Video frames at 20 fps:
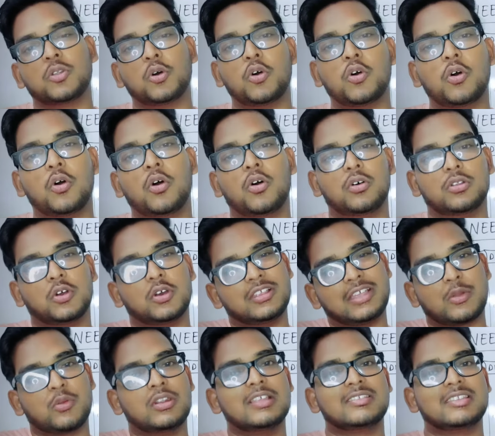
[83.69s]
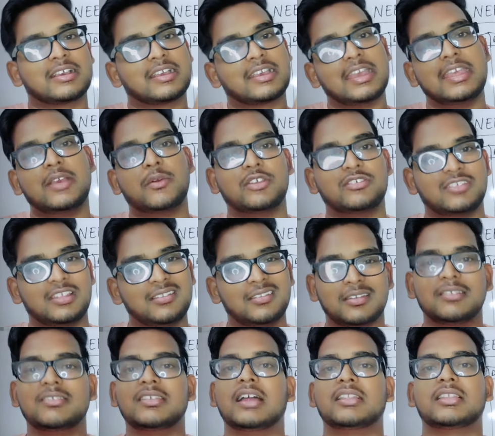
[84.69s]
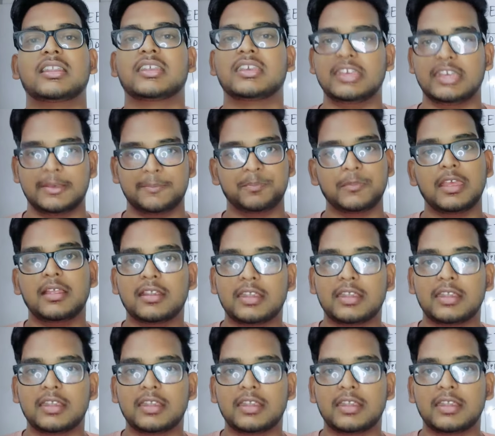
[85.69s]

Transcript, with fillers: दो दो हजार उन्नीस तक के ही क्वेश्चन ज्यादातर किए